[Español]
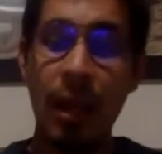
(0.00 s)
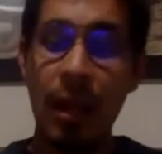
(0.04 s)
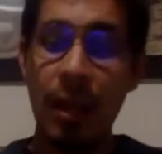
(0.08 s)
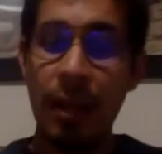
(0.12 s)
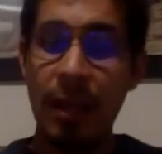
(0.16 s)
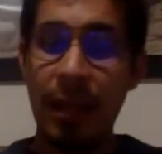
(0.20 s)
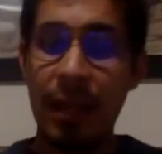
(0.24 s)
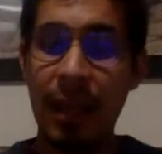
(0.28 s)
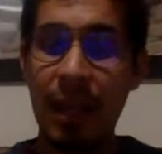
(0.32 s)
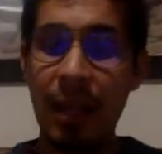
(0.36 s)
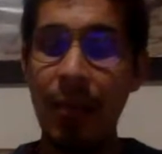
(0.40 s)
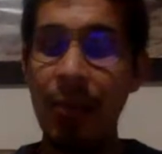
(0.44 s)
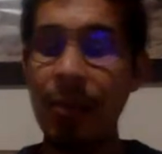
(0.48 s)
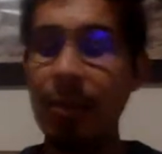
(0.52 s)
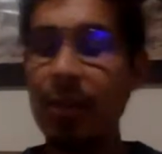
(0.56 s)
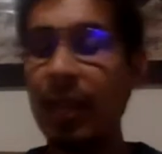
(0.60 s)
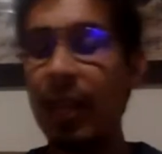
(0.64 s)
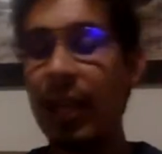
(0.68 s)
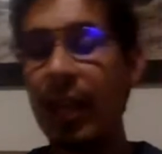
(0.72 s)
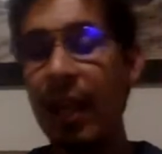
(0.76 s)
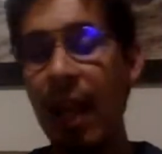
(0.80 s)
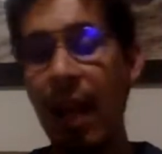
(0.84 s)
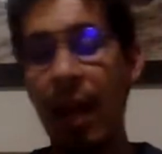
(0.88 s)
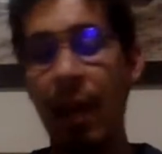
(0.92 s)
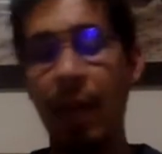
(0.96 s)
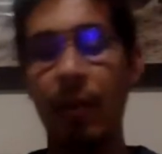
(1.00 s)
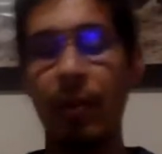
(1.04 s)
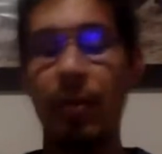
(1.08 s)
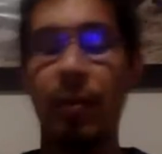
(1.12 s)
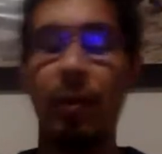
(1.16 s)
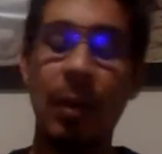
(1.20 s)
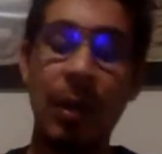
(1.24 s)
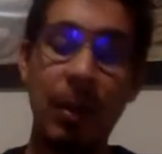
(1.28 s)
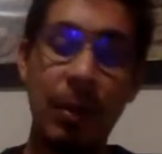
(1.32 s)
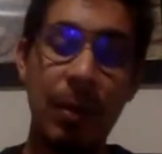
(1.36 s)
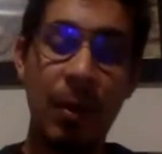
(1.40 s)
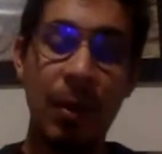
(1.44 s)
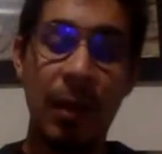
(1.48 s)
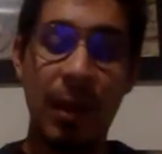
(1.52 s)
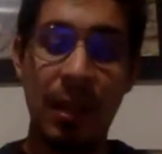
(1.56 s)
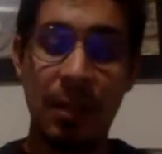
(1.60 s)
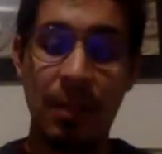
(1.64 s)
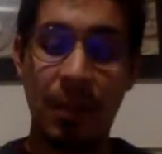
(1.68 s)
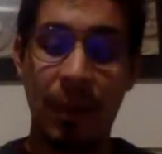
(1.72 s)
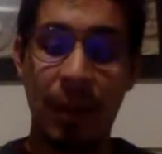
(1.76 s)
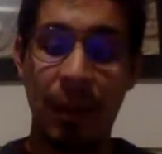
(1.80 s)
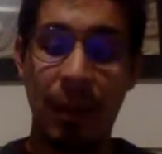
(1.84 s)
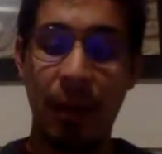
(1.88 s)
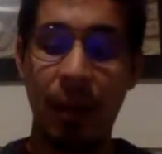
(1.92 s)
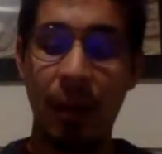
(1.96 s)
Teníamos que ir a nuestro libro de
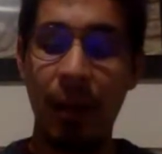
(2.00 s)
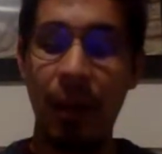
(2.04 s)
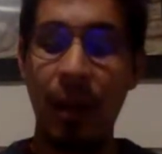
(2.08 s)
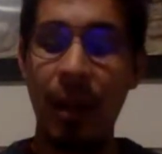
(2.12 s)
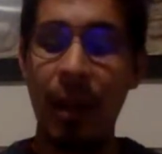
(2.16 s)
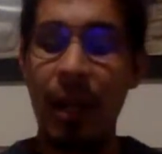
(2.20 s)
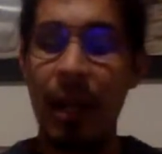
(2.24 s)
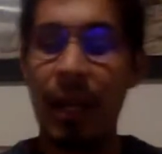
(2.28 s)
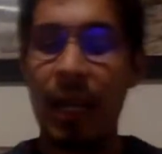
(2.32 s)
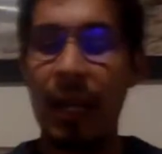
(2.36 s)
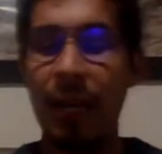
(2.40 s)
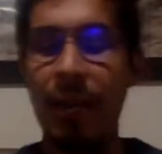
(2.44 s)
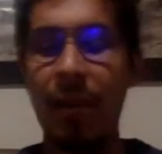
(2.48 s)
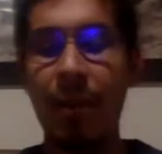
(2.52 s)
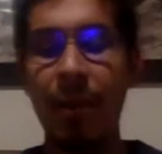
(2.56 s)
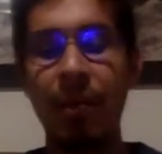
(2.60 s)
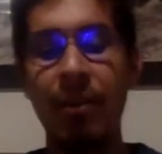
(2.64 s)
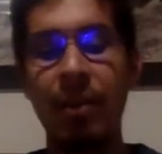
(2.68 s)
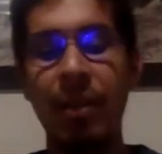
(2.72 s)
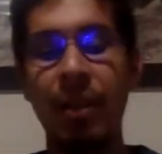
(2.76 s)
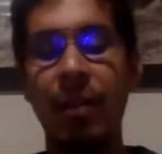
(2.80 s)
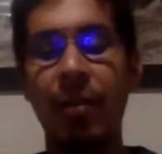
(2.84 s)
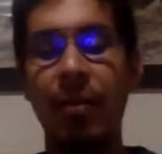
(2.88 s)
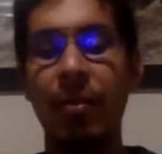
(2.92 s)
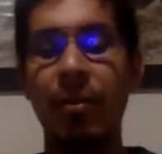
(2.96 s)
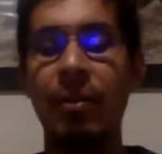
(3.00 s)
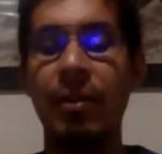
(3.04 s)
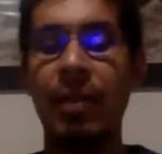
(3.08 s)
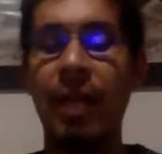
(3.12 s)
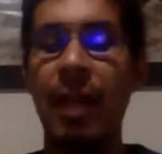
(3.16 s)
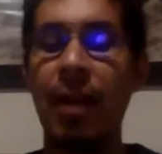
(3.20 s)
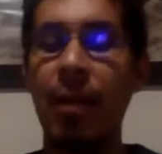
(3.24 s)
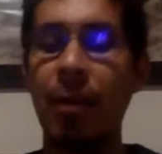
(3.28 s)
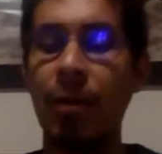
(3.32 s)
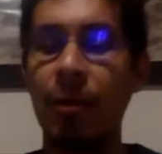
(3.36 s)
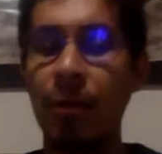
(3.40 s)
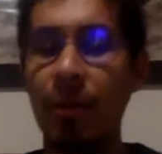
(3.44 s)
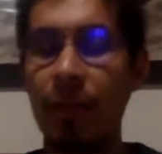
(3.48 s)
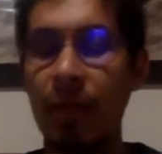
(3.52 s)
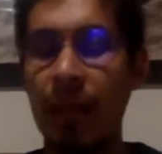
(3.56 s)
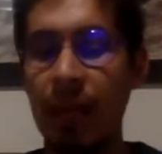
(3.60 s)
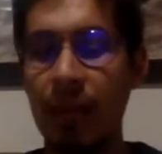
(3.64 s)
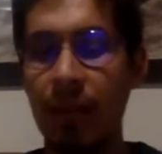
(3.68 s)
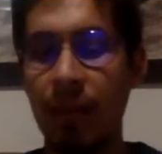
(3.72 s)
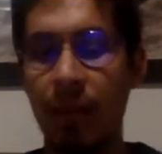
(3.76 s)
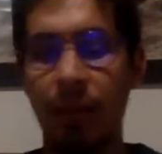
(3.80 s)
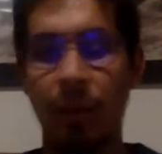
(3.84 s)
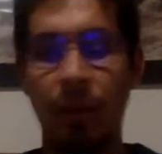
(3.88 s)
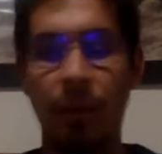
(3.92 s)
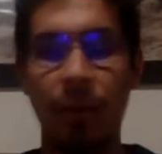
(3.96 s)
español y vamos a encontrar un
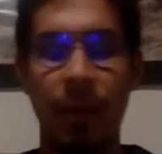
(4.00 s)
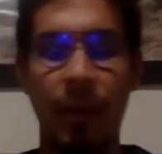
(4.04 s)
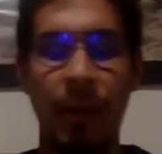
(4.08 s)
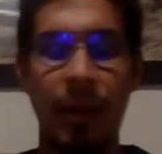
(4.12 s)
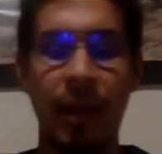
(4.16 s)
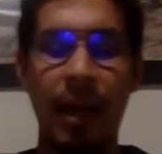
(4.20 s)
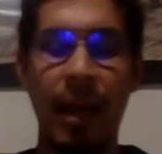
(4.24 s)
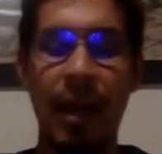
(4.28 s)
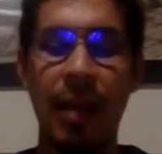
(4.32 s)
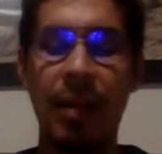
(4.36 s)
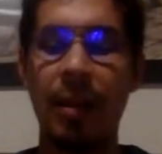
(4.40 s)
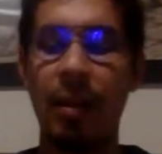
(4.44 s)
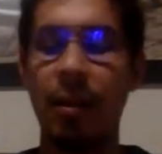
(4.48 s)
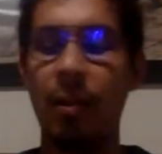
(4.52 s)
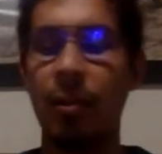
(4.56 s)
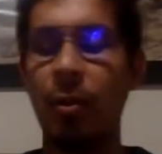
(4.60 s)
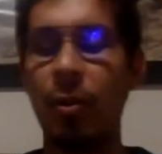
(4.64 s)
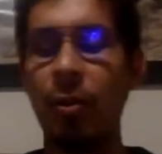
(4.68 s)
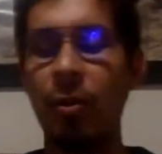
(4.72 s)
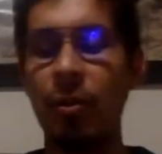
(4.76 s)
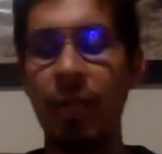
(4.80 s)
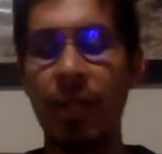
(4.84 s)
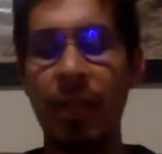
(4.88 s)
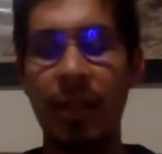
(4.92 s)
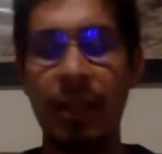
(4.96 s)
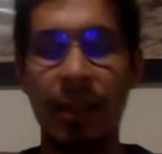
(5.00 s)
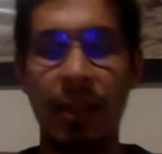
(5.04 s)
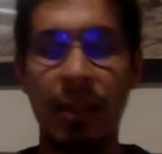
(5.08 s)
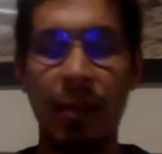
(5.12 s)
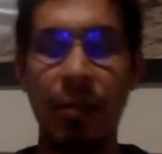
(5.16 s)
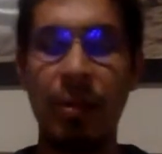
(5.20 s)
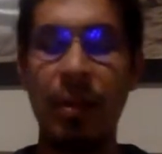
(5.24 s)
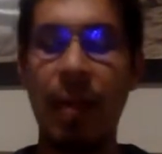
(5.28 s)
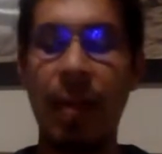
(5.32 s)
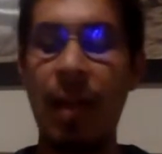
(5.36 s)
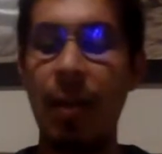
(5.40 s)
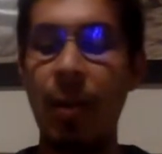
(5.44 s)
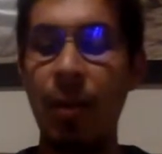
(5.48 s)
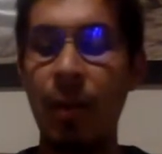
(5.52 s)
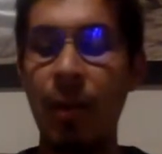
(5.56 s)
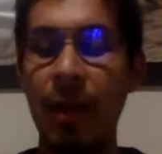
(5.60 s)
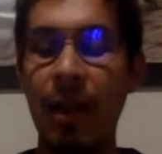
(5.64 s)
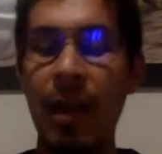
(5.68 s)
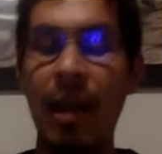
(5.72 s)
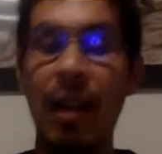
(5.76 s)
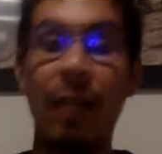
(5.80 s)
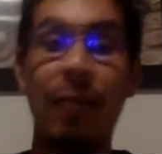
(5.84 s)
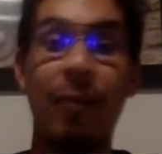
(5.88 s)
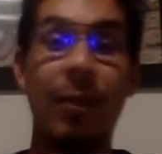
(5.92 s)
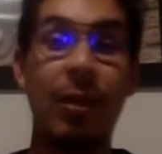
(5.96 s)
texto, ¿verdad? Donde nos ayudan
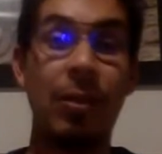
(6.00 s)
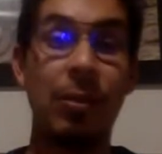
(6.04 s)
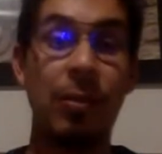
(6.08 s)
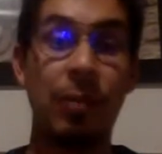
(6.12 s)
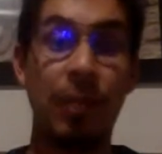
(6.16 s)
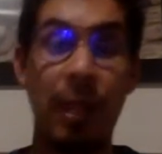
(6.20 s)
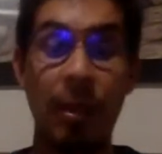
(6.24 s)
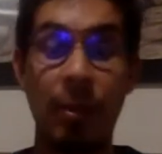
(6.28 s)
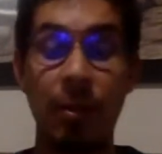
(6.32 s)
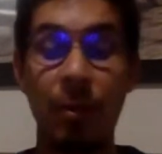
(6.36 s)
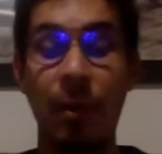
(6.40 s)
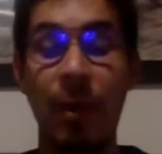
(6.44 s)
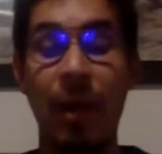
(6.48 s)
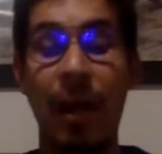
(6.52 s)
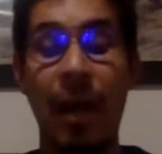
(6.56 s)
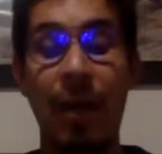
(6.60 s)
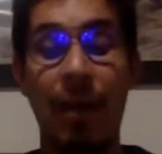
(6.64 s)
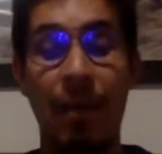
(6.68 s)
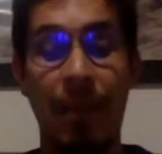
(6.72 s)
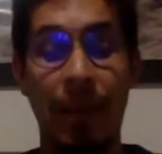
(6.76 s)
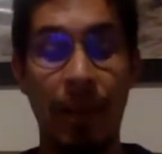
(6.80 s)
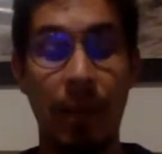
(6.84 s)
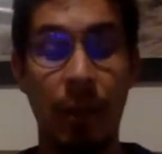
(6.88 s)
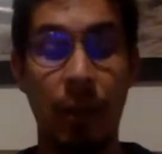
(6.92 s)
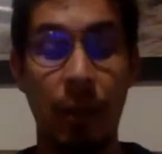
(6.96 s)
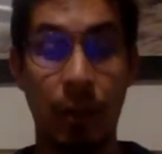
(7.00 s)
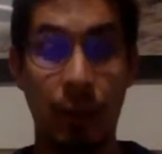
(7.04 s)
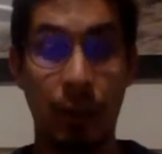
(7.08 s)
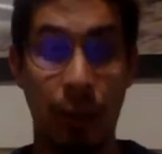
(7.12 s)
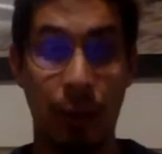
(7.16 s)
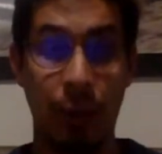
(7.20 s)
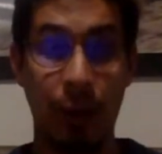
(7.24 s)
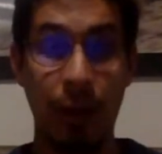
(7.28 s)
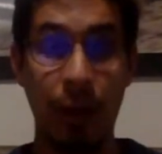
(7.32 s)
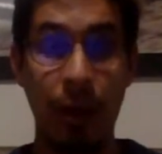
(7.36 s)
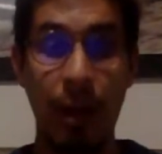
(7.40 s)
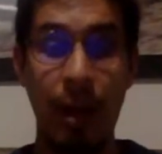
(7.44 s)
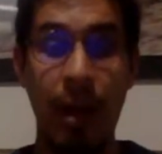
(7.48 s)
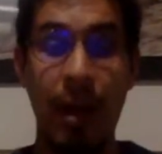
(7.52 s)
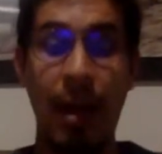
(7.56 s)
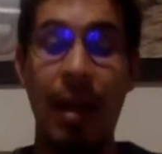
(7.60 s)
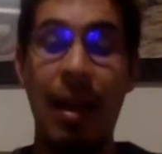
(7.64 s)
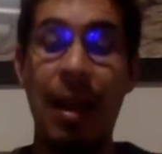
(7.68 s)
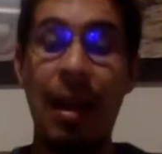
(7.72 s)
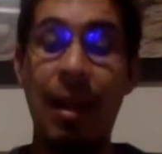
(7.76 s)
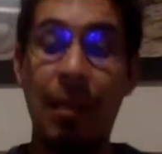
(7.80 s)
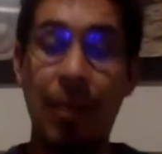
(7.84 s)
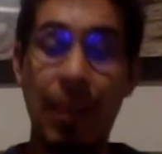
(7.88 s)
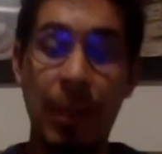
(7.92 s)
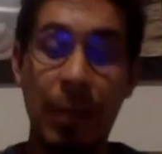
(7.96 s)
a reflexionar sobre la persuasión.
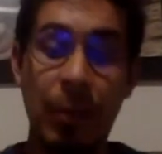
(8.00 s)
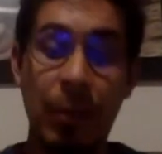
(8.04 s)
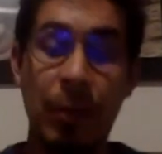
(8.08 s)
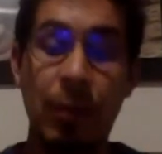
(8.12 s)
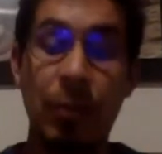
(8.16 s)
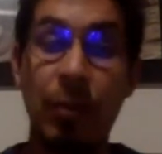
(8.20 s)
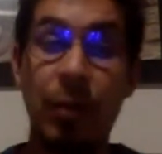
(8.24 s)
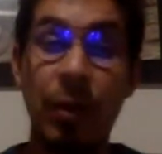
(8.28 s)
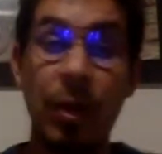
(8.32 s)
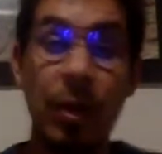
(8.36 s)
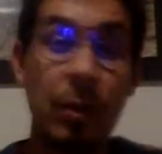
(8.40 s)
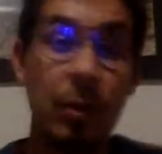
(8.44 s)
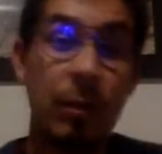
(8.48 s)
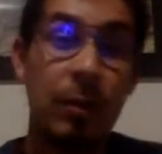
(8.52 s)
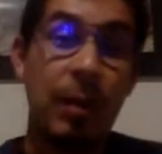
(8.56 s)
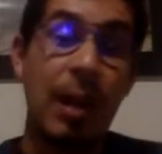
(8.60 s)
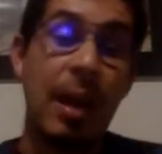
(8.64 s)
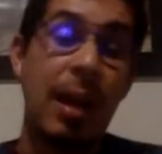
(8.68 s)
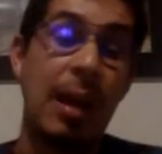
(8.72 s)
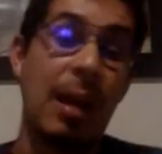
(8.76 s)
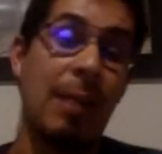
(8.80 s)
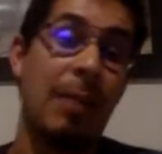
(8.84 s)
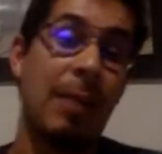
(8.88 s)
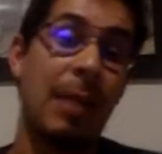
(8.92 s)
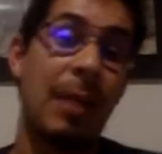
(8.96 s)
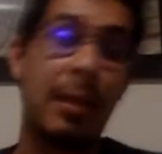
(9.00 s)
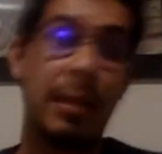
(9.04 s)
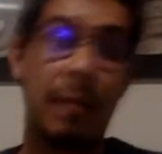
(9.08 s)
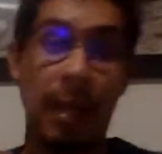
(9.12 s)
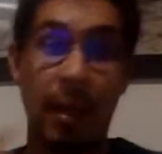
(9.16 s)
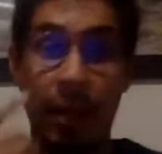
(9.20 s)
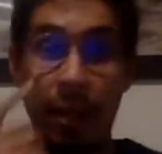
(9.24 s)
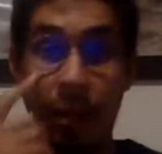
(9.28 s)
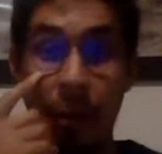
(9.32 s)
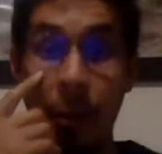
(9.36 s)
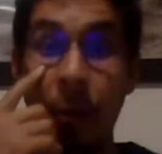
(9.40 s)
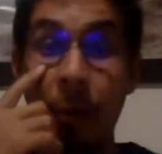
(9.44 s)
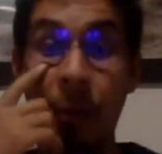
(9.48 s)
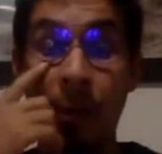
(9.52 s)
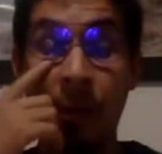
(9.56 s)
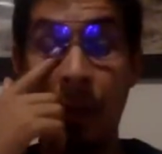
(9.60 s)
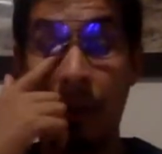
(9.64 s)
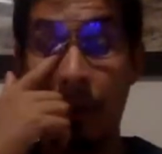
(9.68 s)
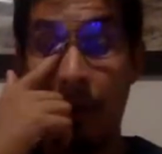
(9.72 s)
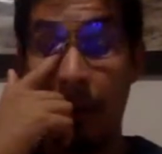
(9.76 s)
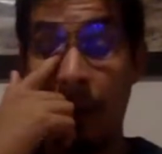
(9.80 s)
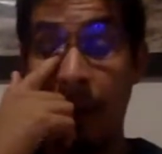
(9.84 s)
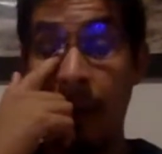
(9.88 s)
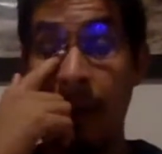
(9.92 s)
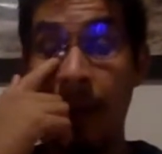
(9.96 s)
La persuasión es una herramienta
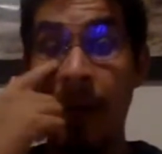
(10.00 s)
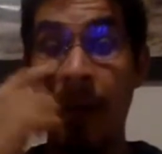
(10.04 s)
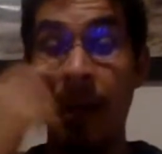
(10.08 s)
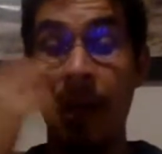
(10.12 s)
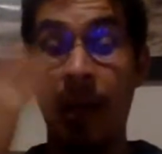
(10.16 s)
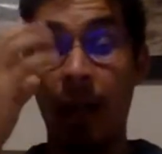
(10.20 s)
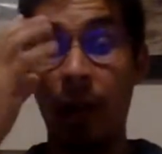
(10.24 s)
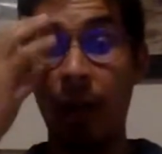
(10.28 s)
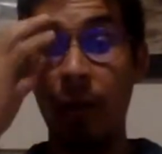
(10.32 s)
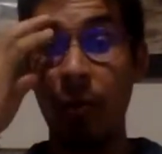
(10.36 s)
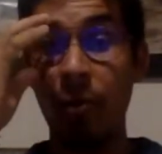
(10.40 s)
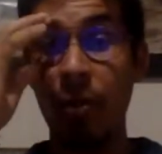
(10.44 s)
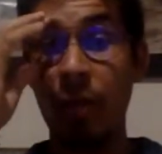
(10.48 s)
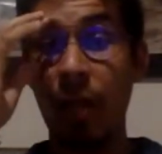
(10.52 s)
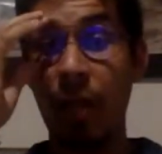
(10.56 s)
discursiva que nos